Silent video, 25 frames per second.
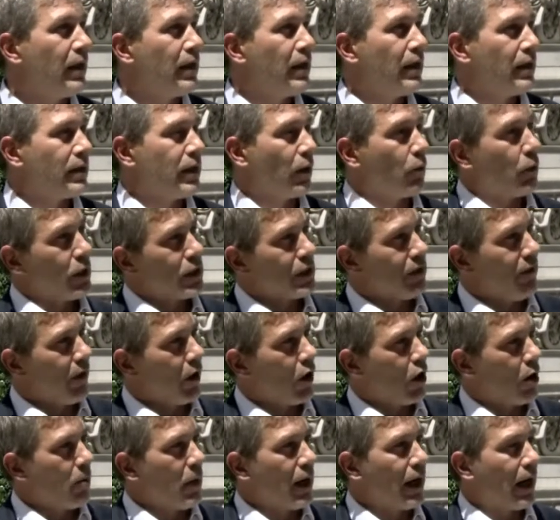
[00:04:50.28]
se queste
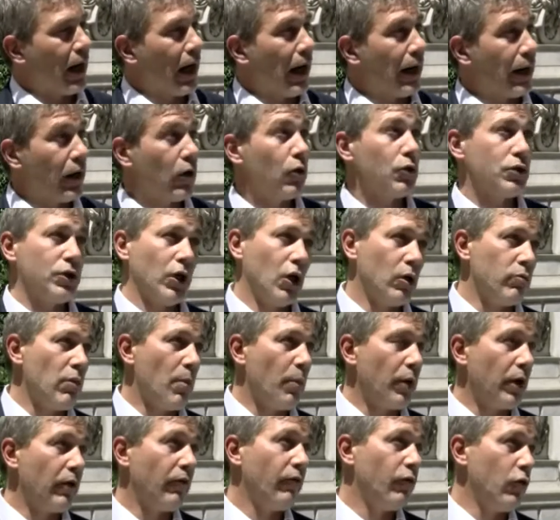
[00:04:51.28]
vengono a mancare così come
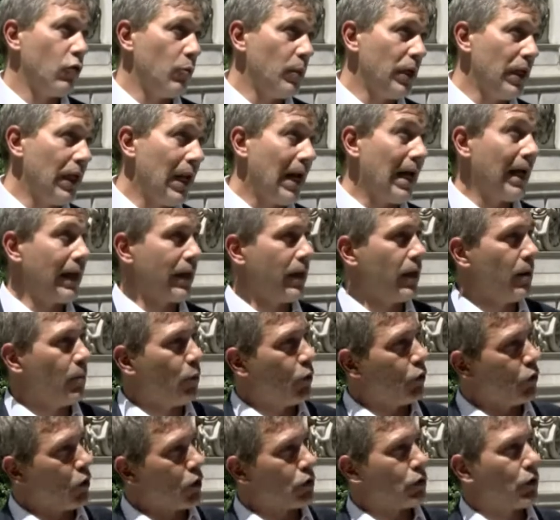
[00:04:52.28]
per i fiumi, i laghi
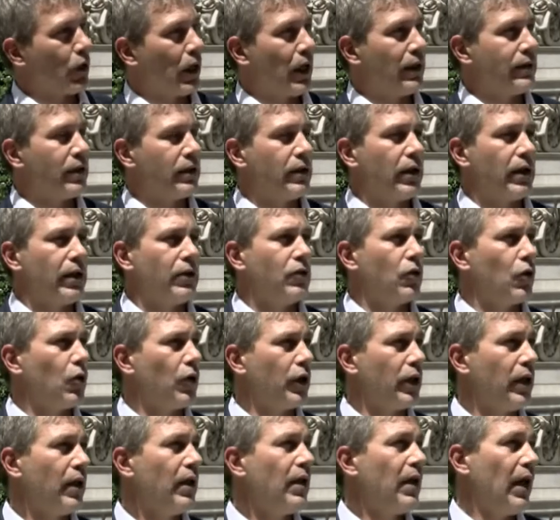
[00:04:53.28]
piuttosto che altri
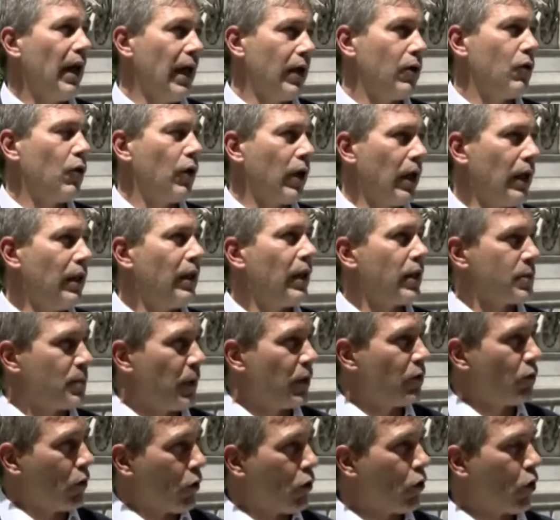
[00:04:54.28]
territori, ecco che
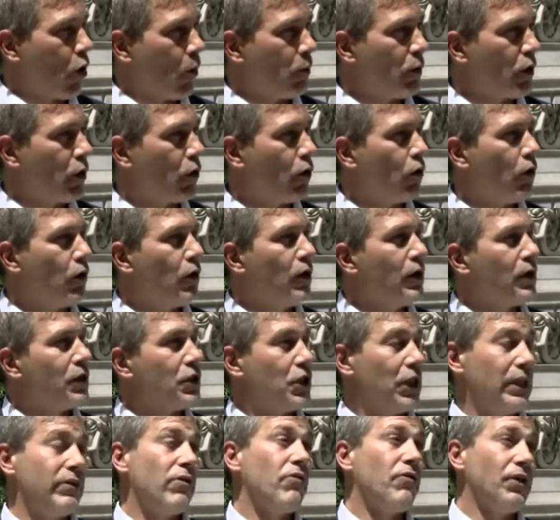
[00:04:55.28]
l'aspetto economico
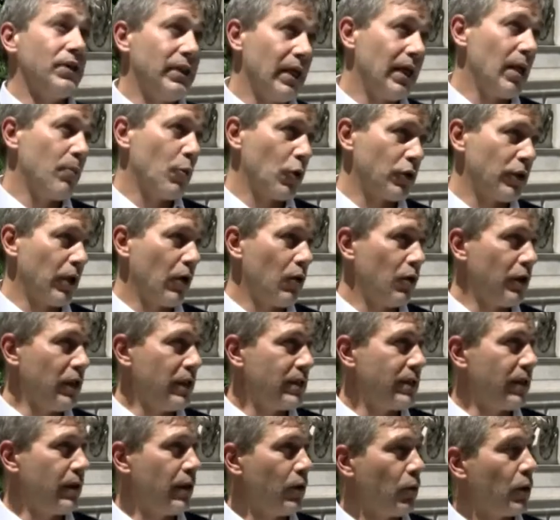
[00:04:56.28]
ci deve vedere
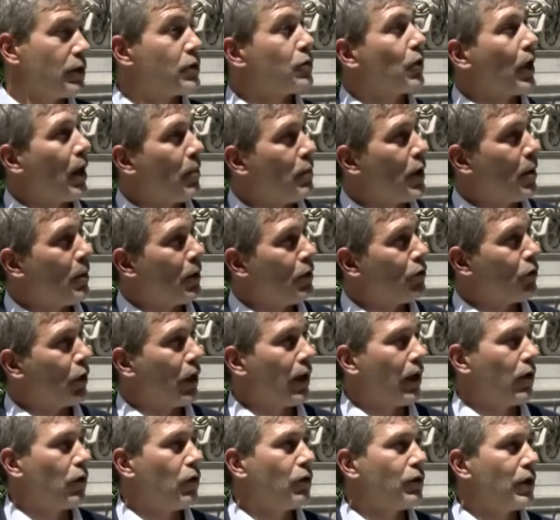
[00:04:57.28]
protagonisti di questo cambiamento che
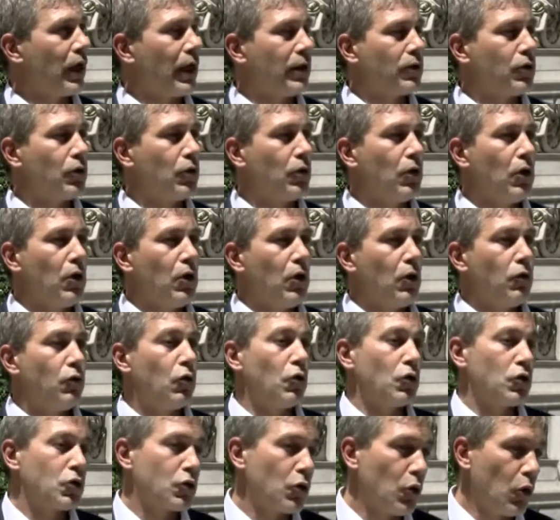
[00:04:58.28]
ha raccontato,
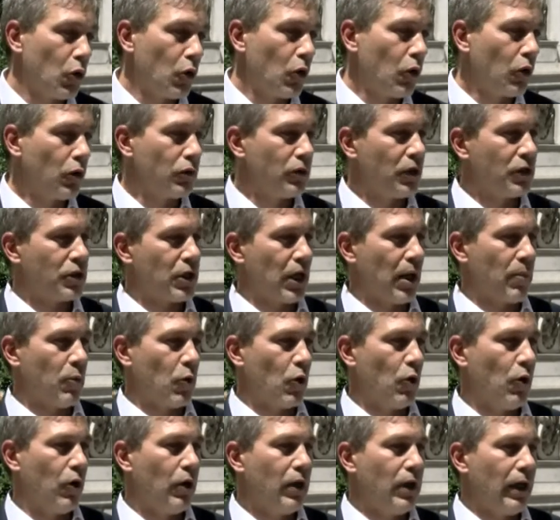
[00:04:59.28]
non solo
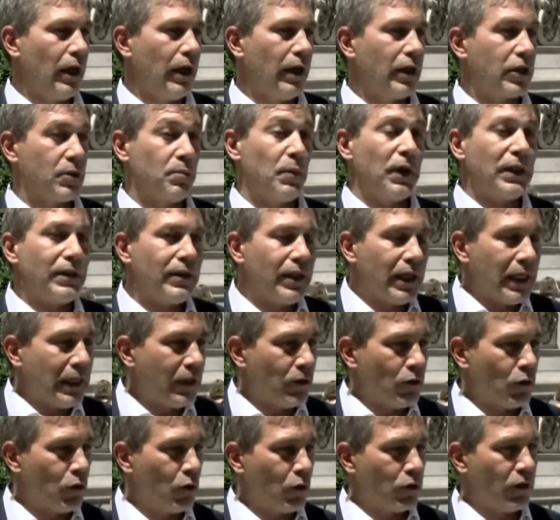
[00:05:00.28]
diciamo, eh,
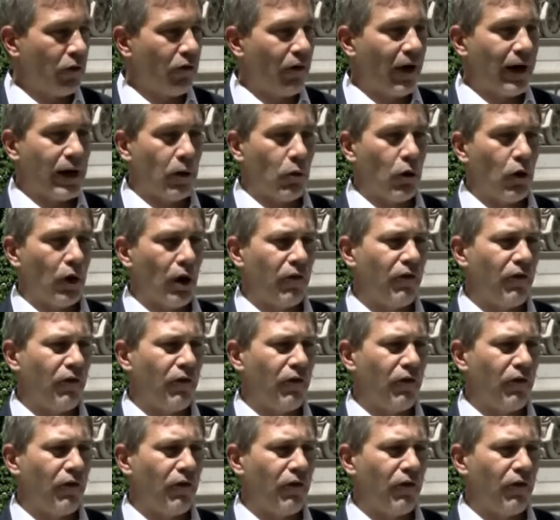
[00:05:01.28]
smettendo di fare quello che